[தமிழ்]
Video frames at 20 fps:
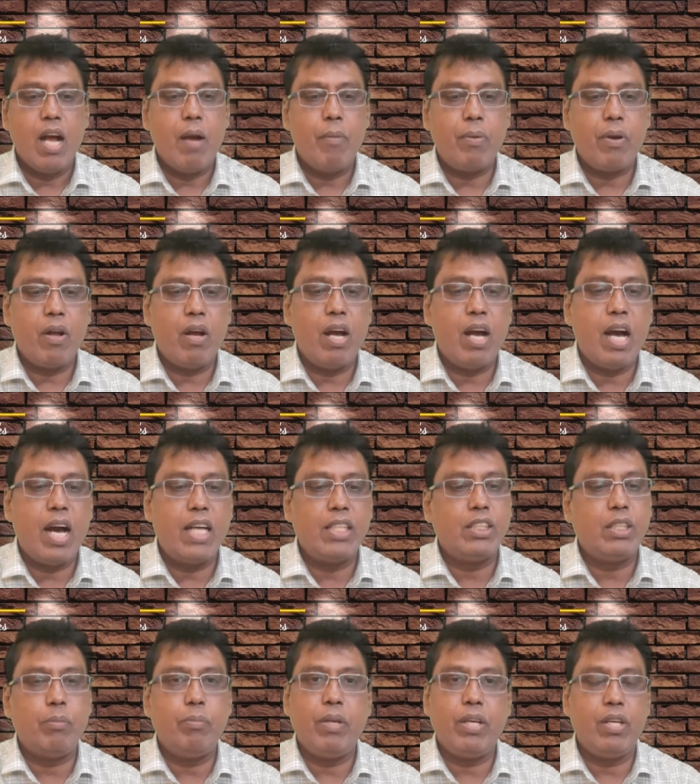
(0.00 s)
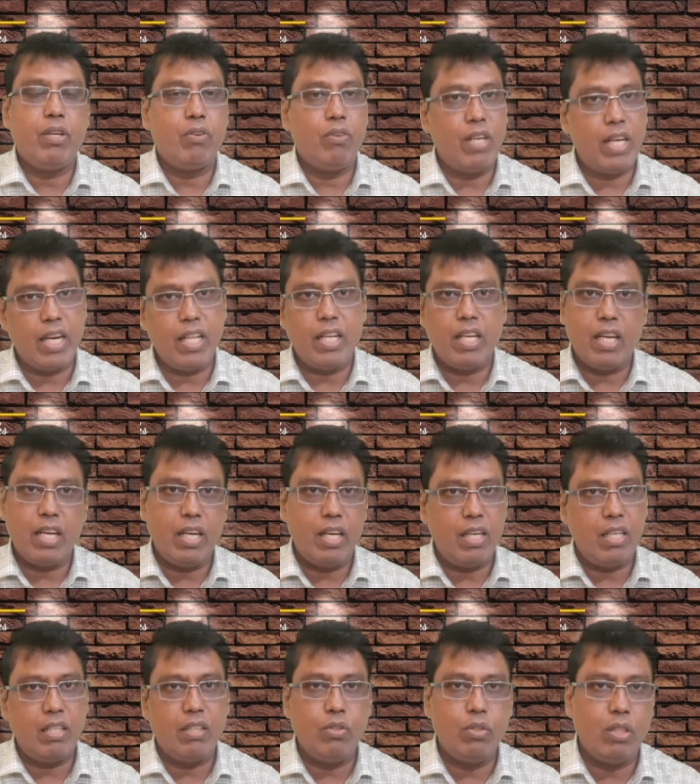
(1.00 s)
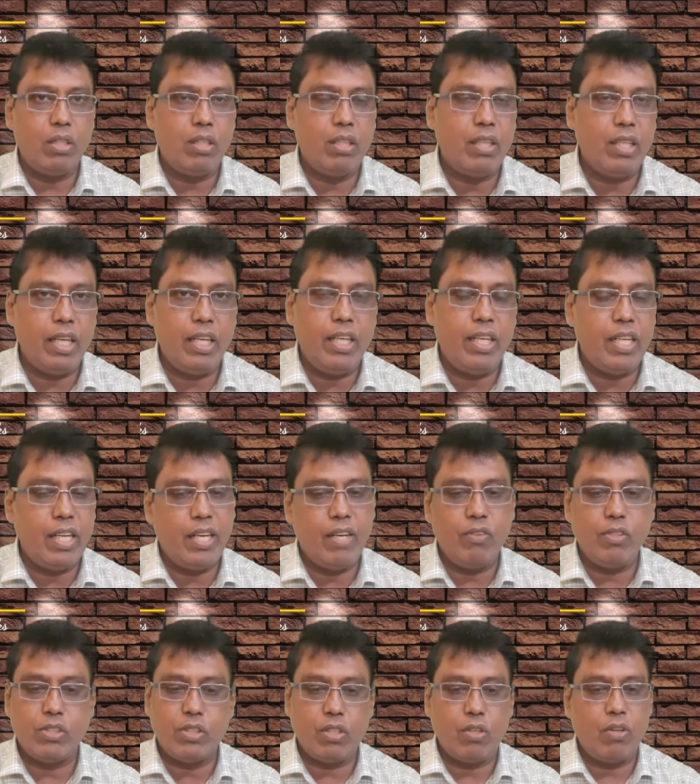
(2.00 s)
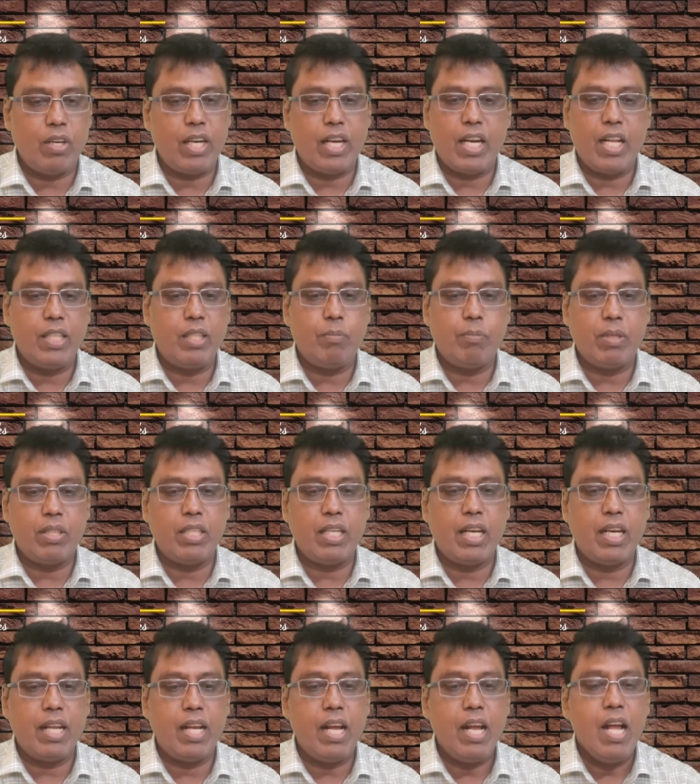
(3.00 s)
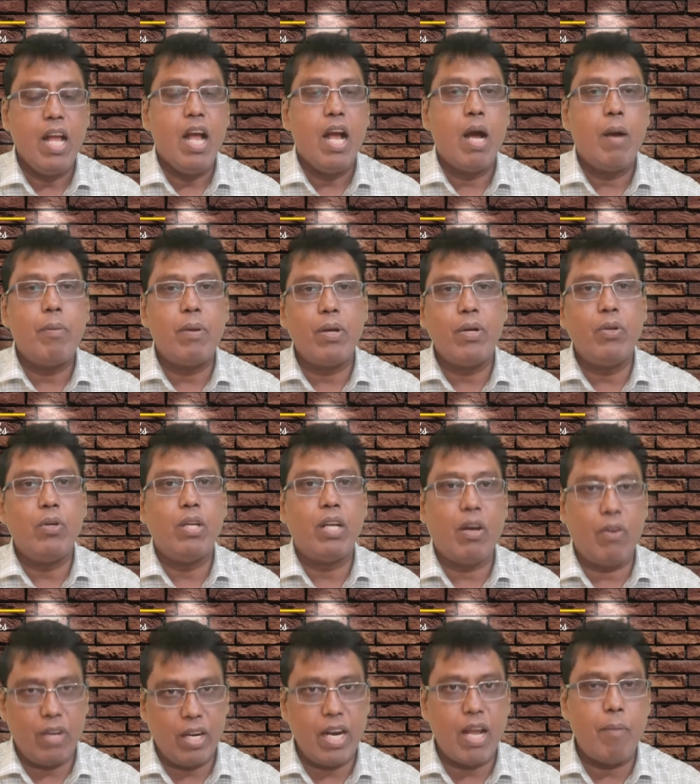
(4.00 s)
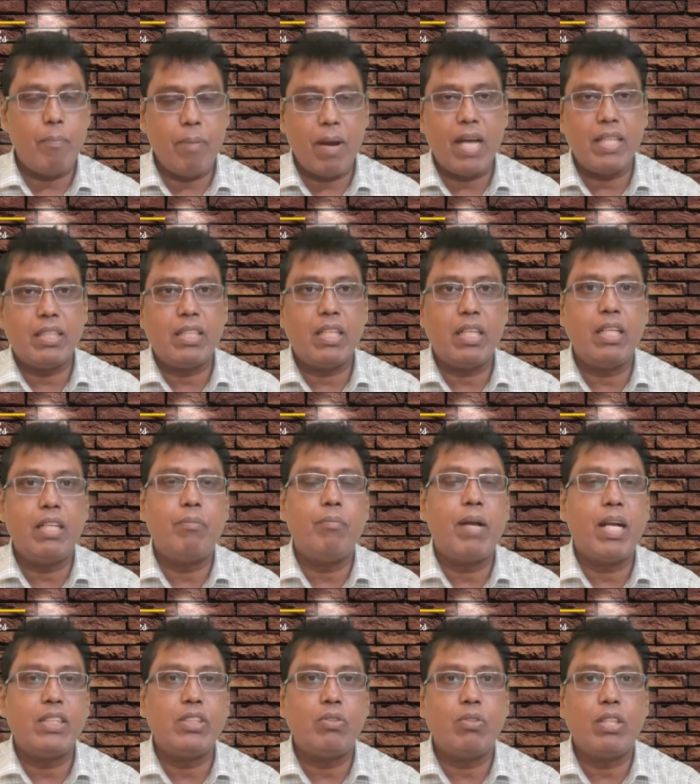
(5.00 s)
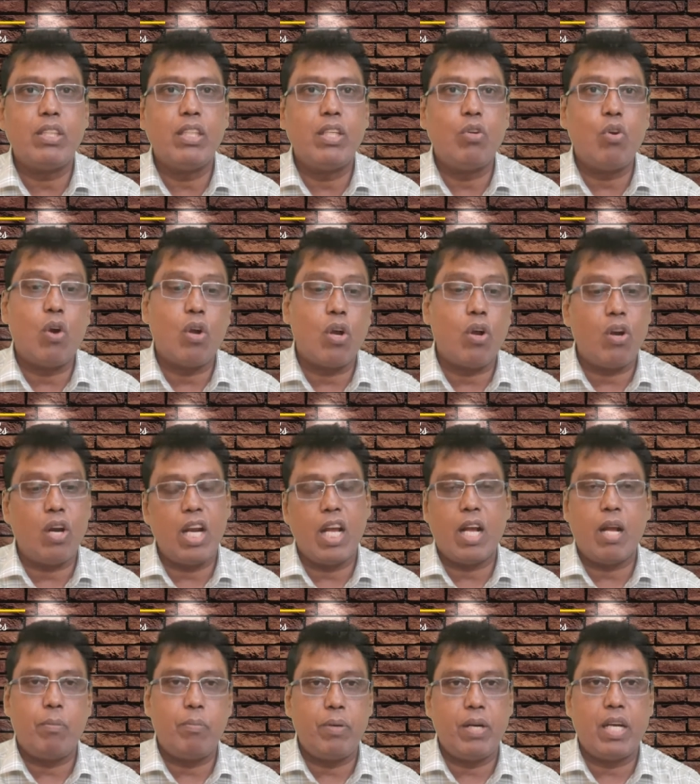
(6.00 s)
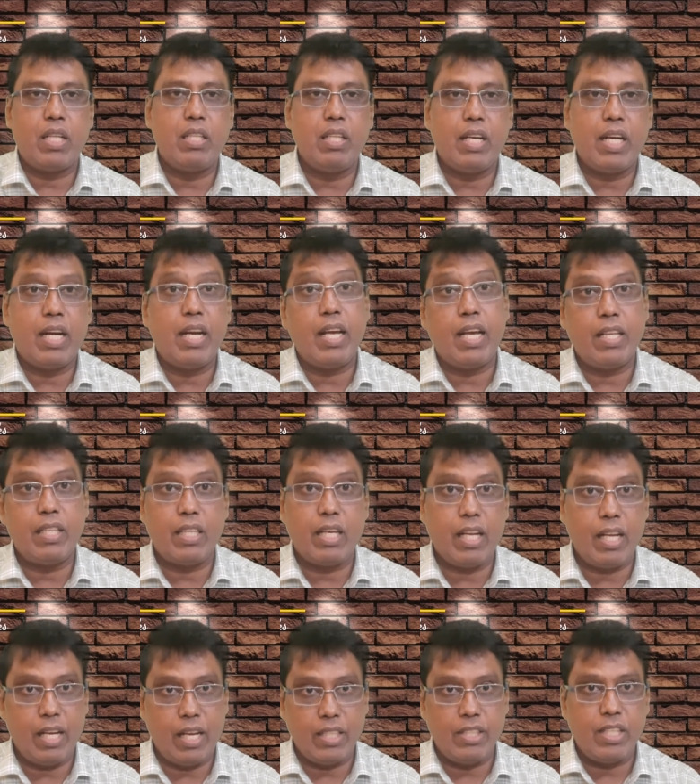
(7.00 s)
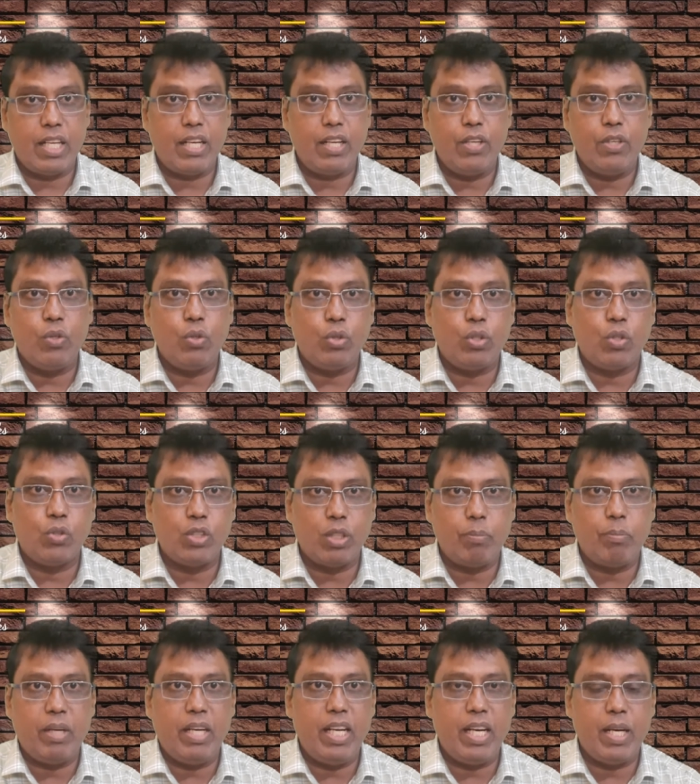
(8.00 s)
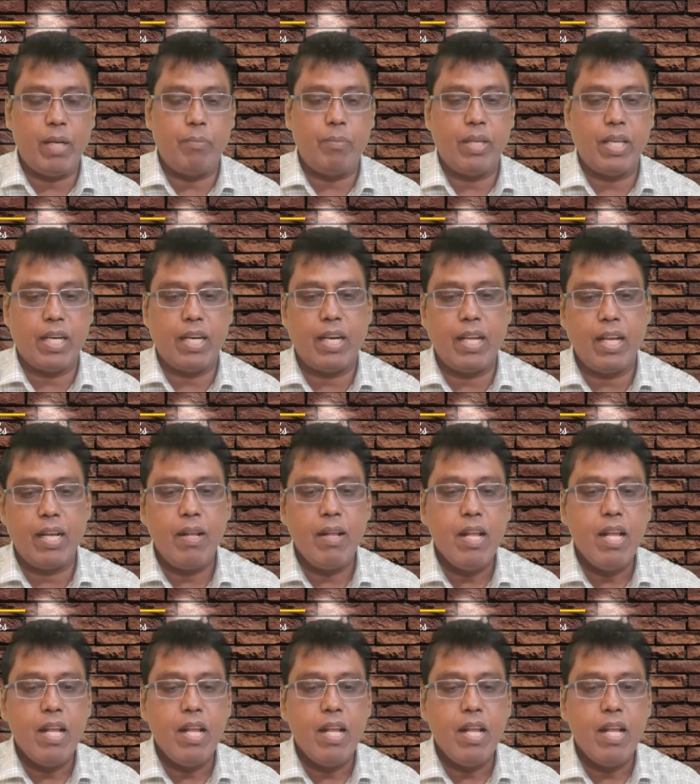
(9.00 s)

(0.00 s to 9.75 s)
அப்புறம் ஆர்சிபிக்கும் விளையாடிருக்காரு டெல்லி டேர் டெவில்ஸுக்கு ரெண்டாயிரத்தி பதினாலில் அப்புறம் இன்னொரு அவரை நான் பார்த்த மேட்ச் வந்து கொக்கோ கோலா கப் நடந்தது ரெண்டாயிரத்தில் எக்ஸாக்ட்லி டூ தௌசண்ட் மில்லியன் இயரில்